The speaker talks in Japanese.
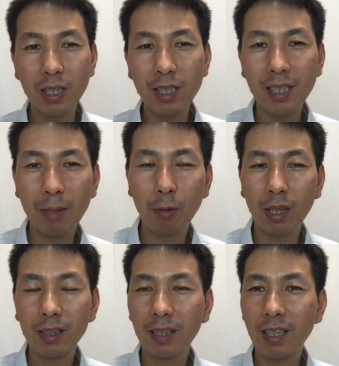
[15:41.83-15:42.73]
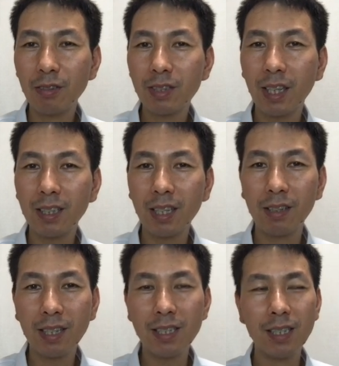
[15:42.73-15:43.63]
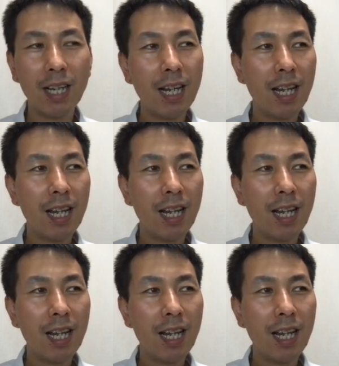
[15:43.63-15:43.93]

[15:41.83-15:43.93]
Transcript: させてもらっているチャンネルです。